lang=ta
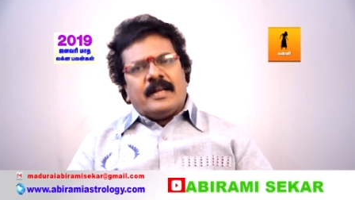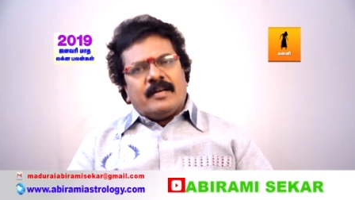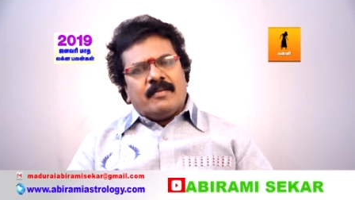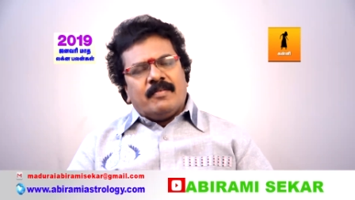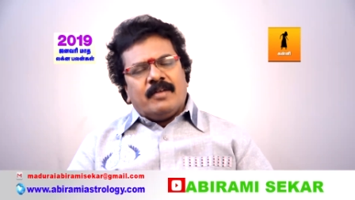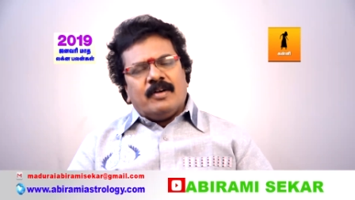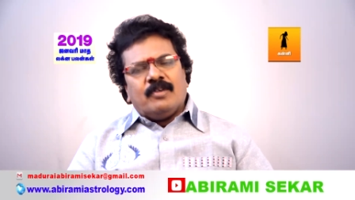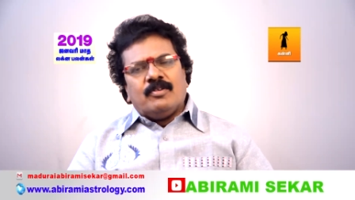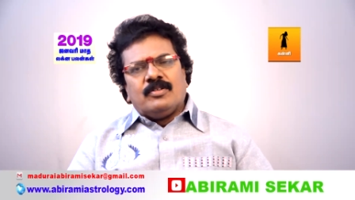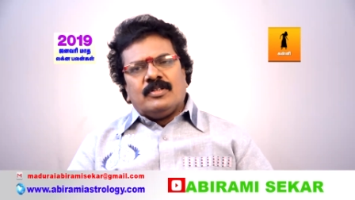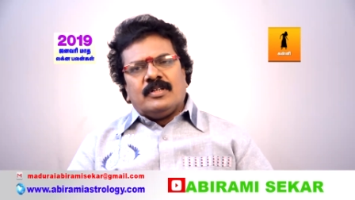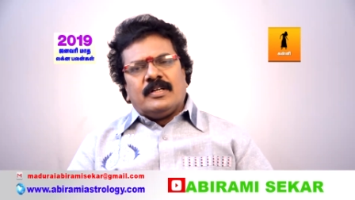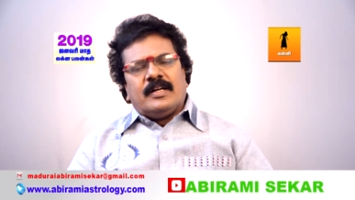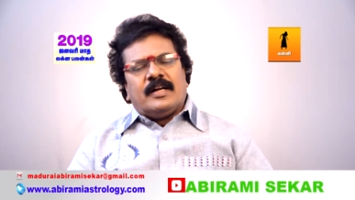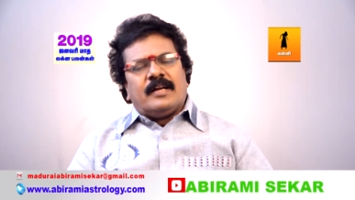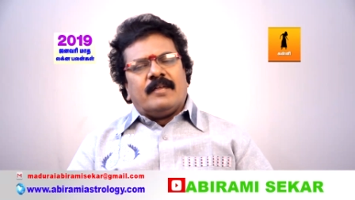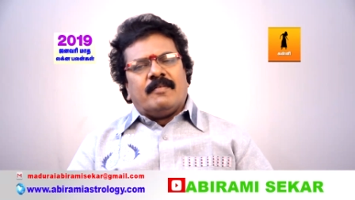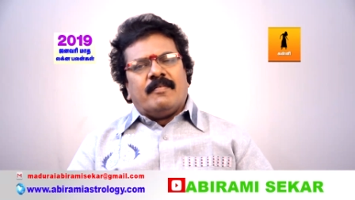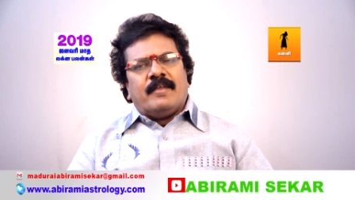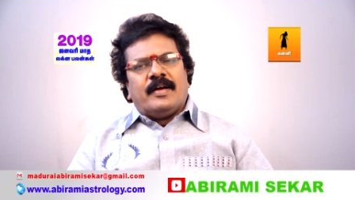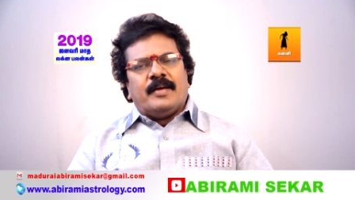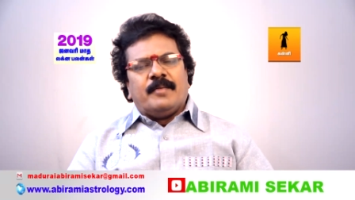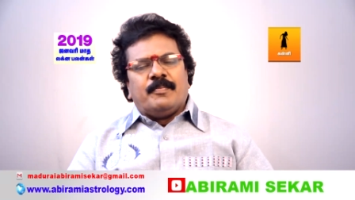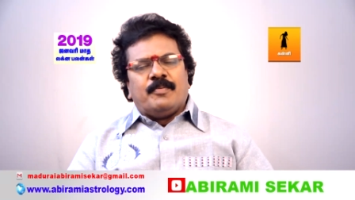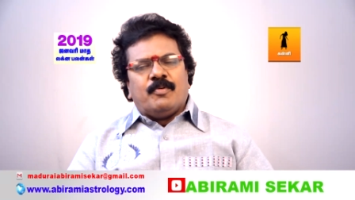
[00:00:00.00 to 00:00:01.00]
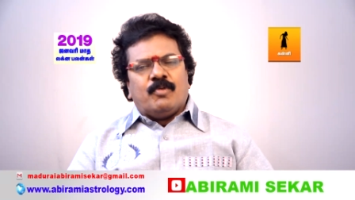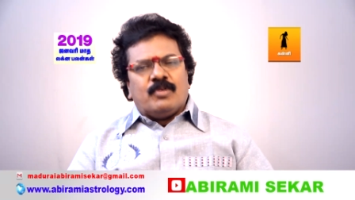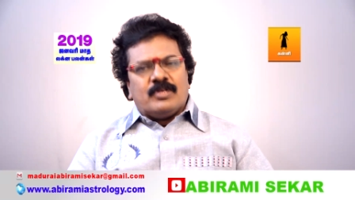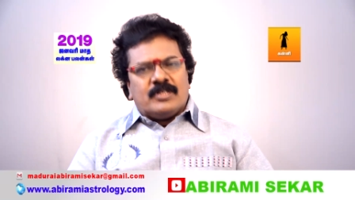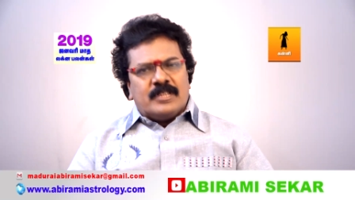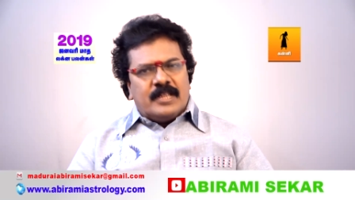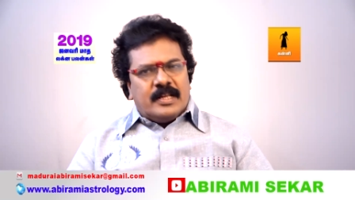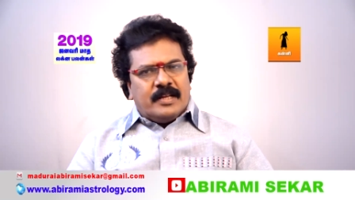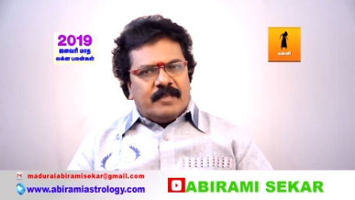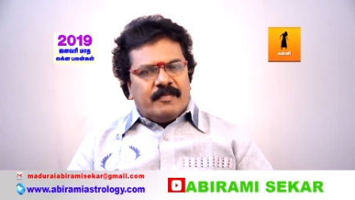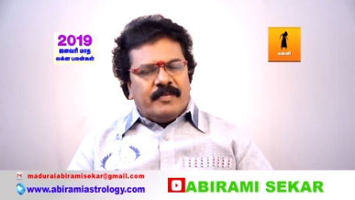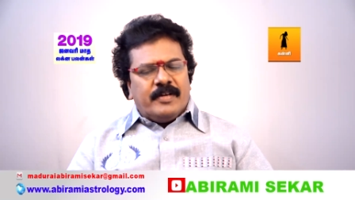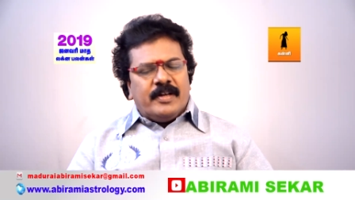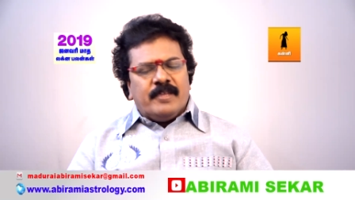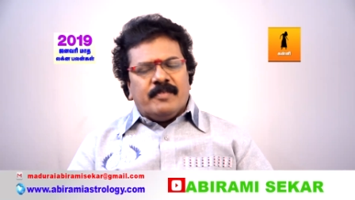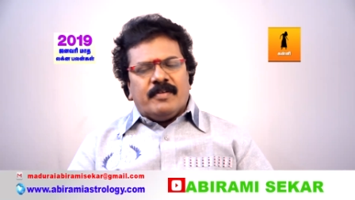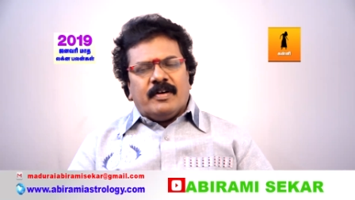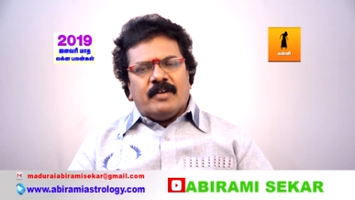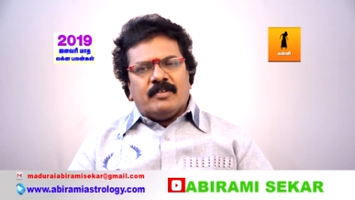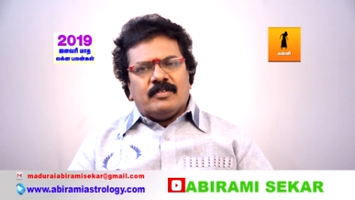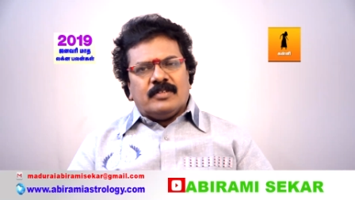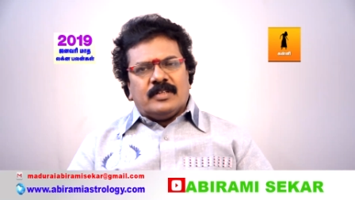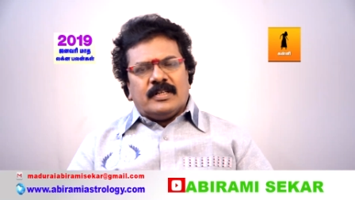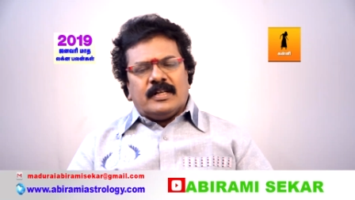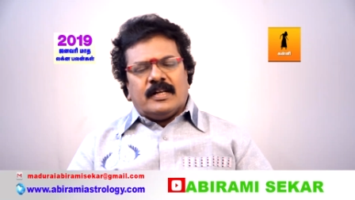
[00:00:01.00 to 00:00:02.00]
இடம் வாங்குவதற்கான வாய்ப்பு ஒரு சிலருக்கு வீடு
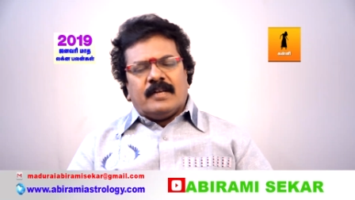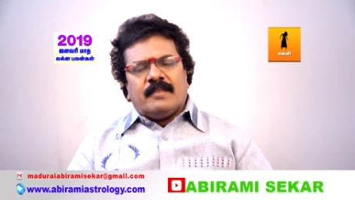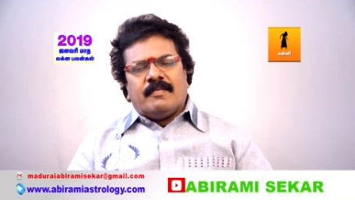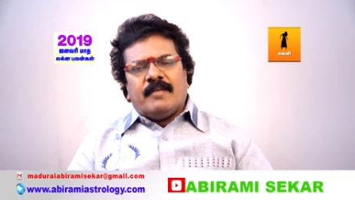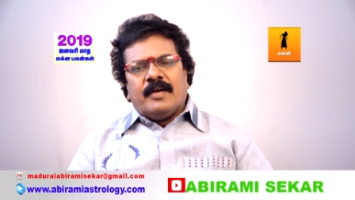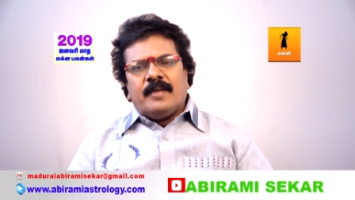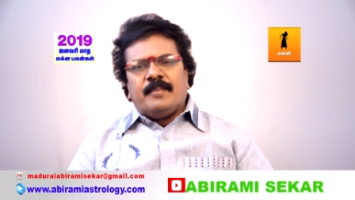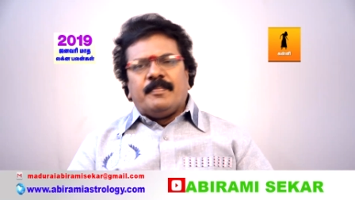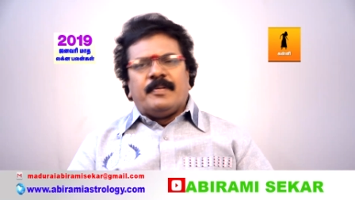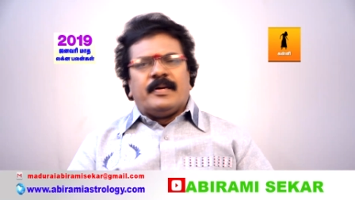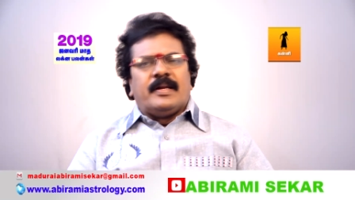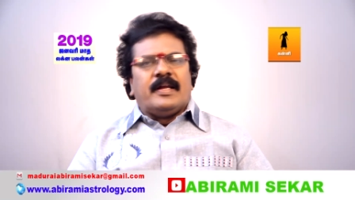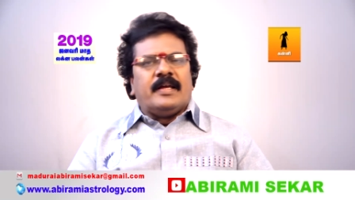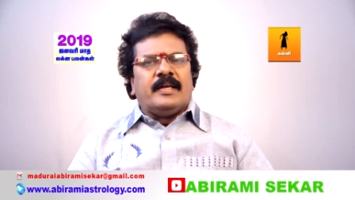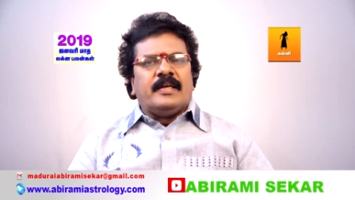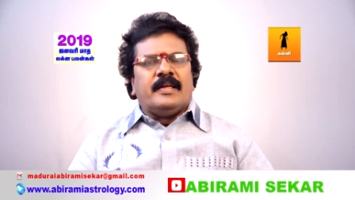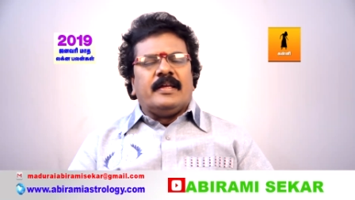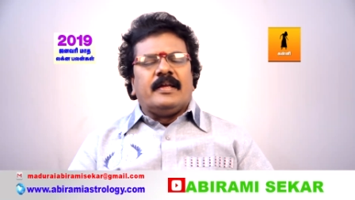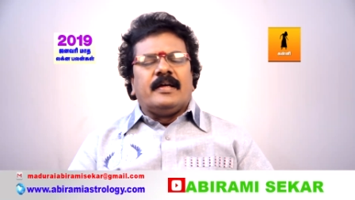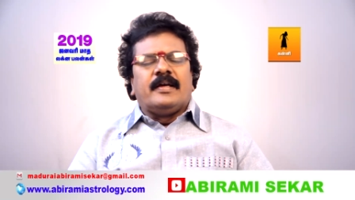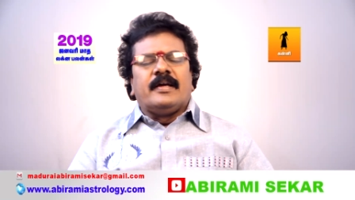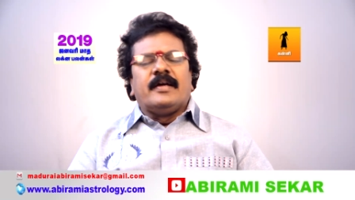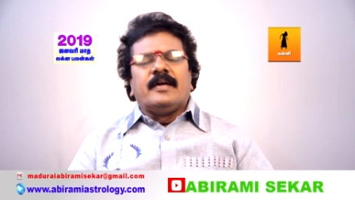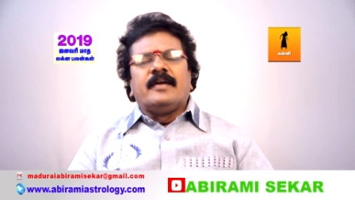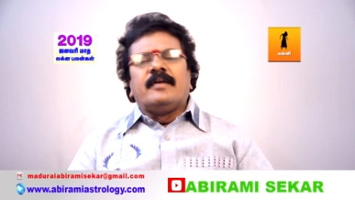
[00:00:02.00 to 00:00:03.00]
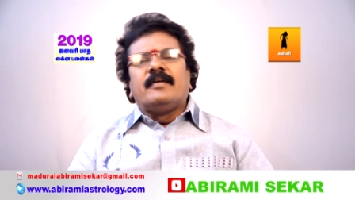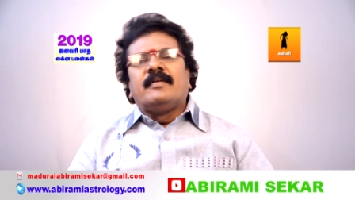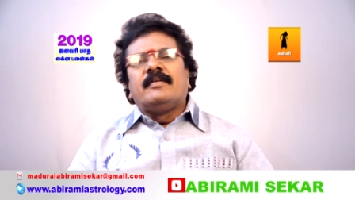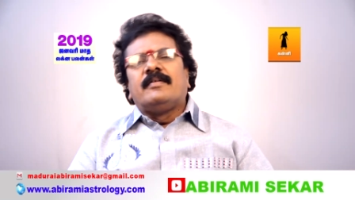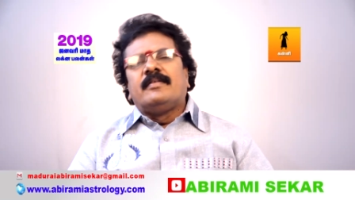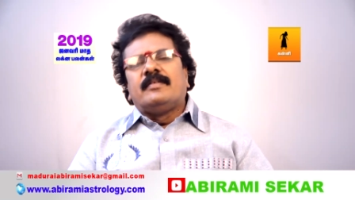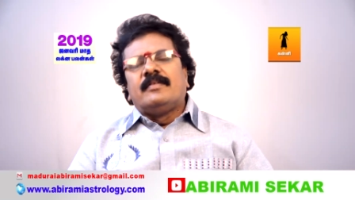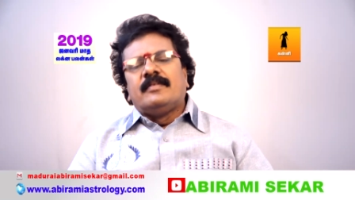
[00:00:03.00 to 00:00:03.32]
வாங்குவதற்கான வாய்ப்பெல்லாம் இருக்குது